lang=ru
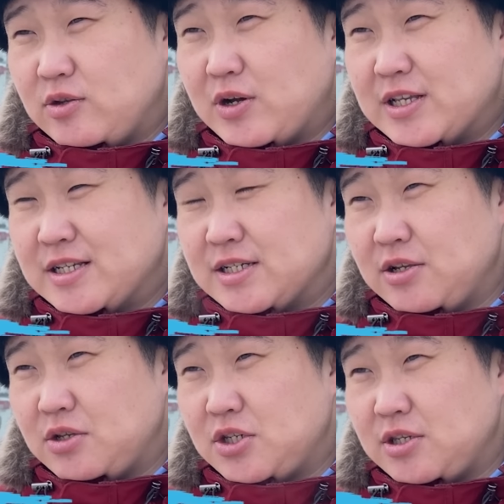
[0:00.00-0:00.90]
до конца
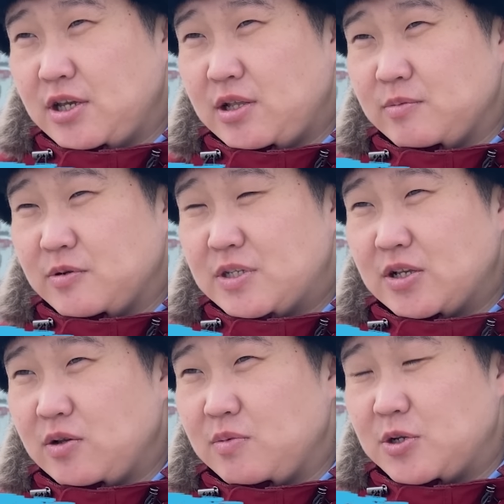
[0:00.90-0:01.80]
следующей недели мы
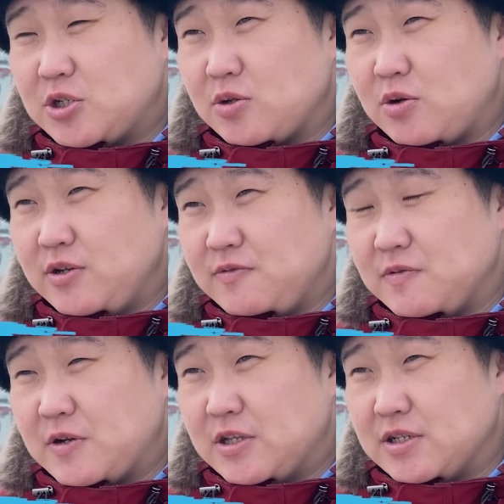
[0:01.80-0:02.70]
остановим решетку
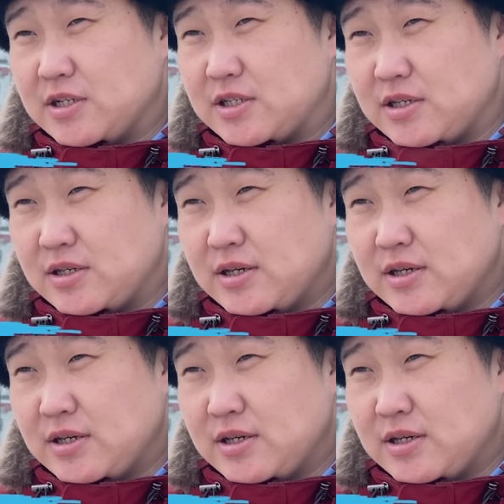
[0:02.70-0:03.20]
ливневой канализации.